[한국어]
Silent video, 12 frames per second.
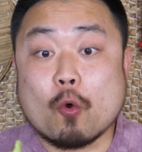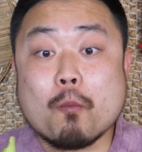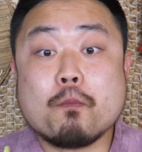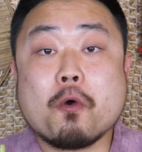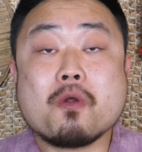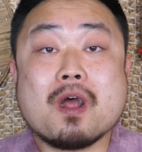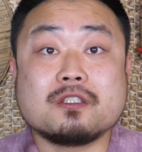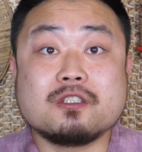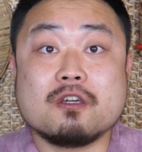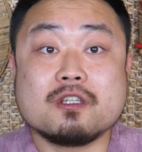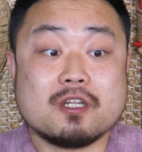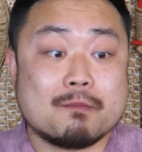돈볼
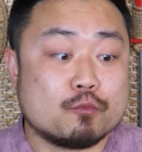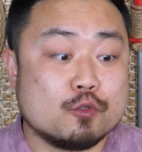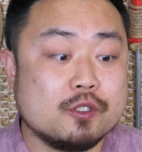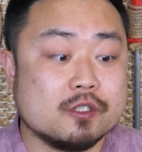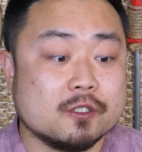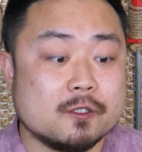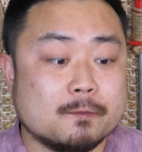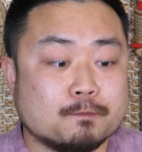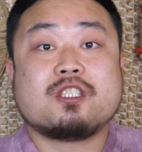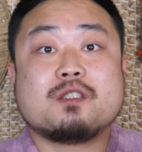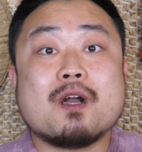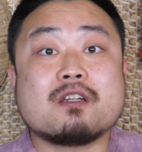항정이란 부위는
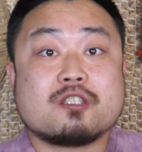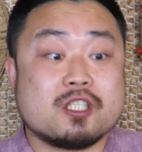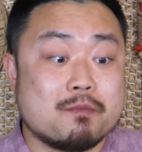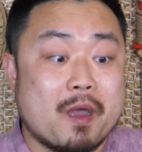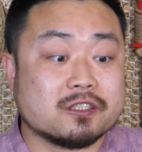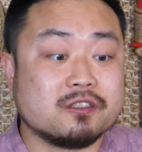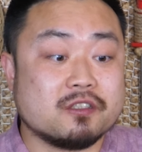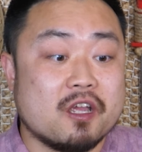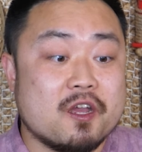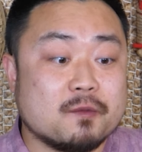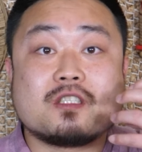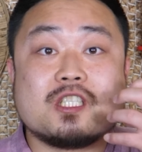지방층이
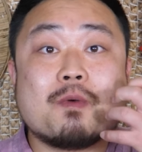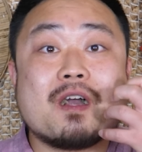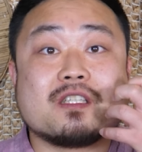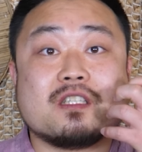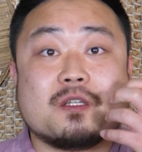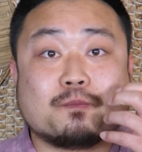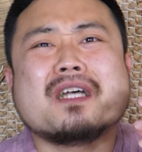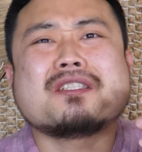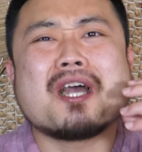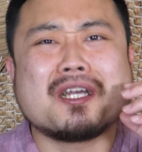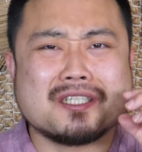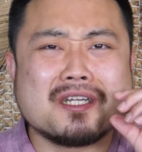많은데 지방이
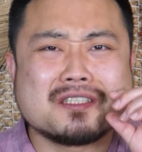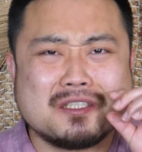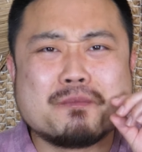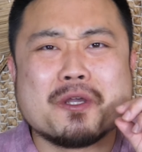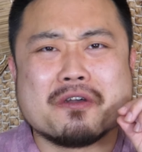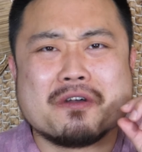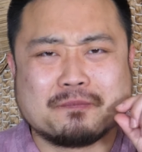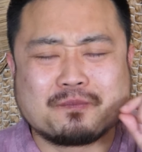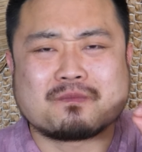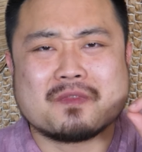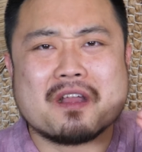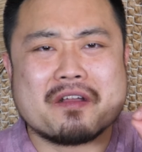아삭아삭 씹혀요.
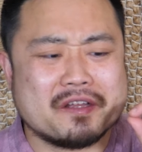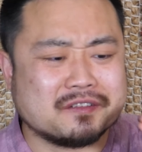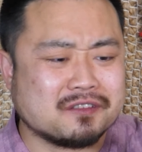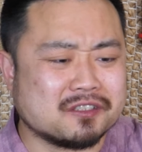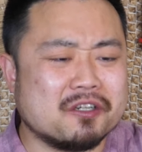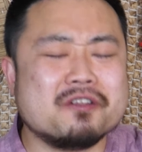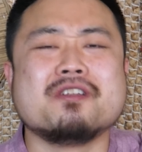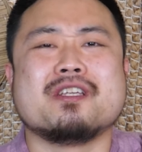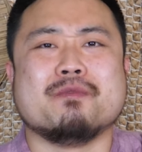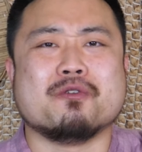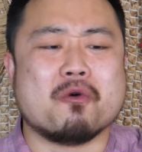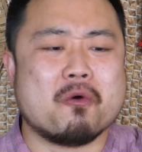약간 그런
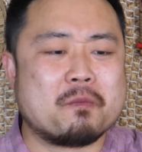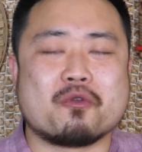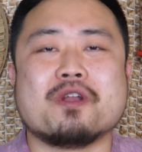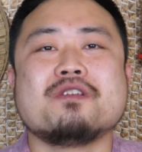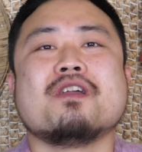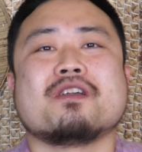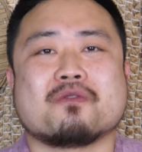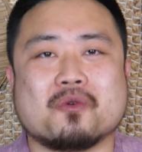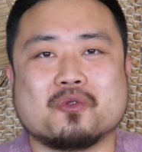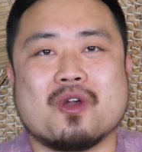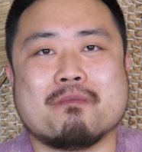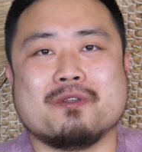느낌이고 굉장히
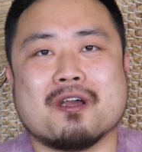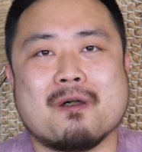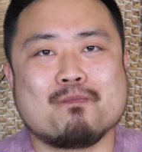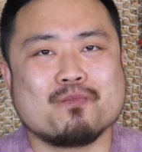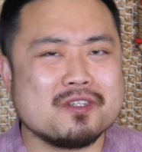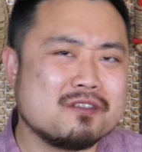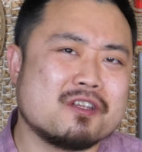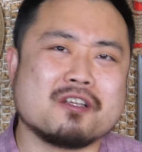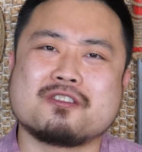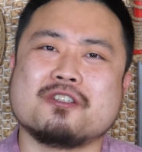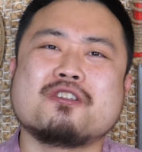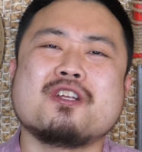고소합니다.
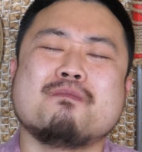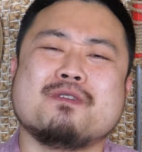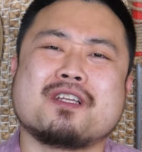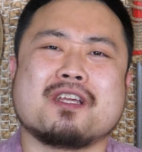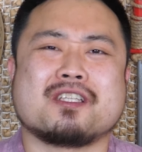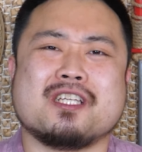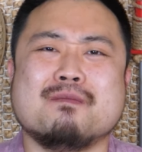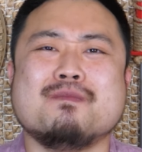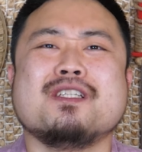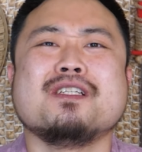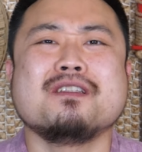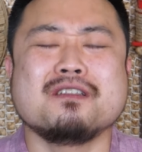근데 저처럼 이렇게
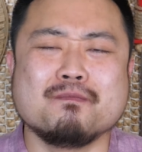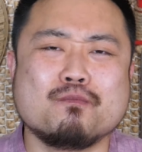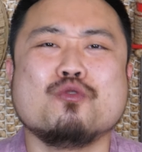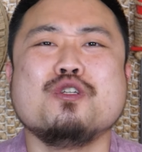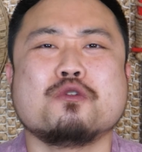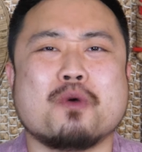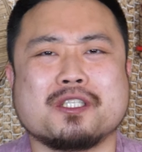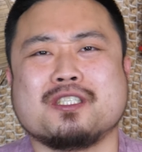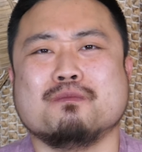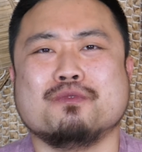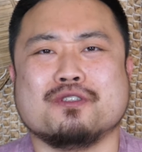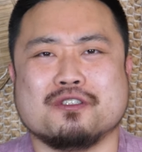기름진 부위
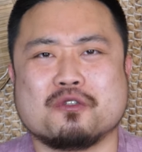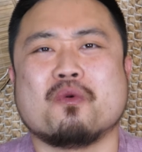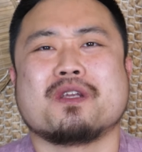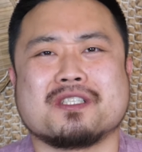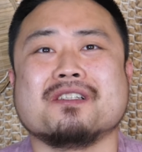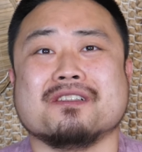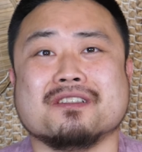좋아하시는 분들은 좋아하실